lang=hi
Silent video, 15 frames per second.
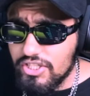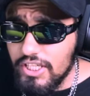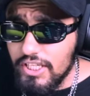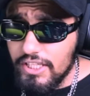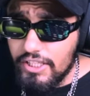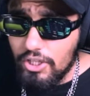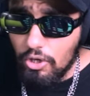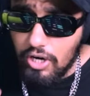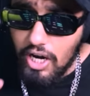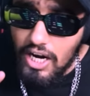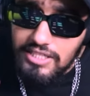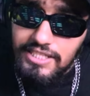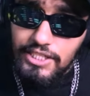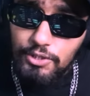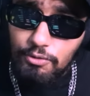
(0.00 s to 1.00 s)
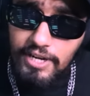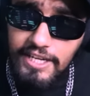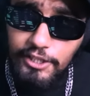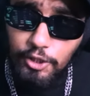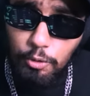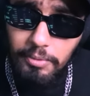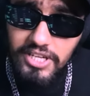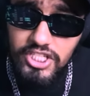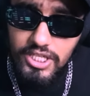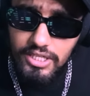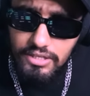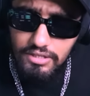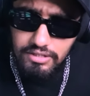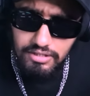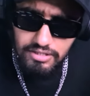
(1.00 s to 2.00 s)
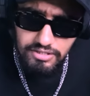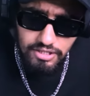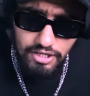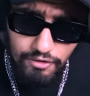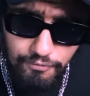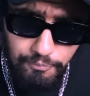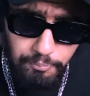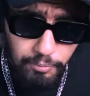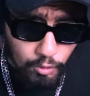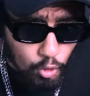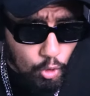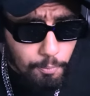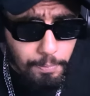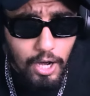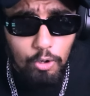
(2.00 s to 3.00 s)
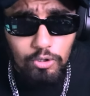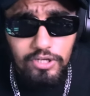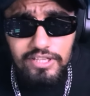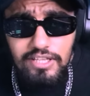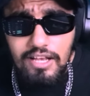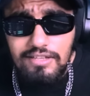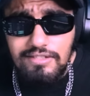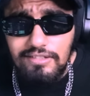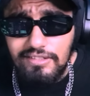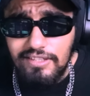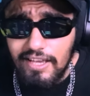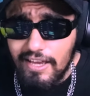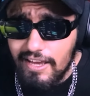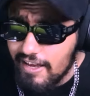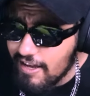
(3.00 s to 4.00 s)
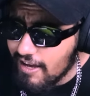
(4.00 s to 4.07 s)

शीट और आर सी ट्वेंटी टू में जीत सिर्फ रो पाहुली दिला सकता है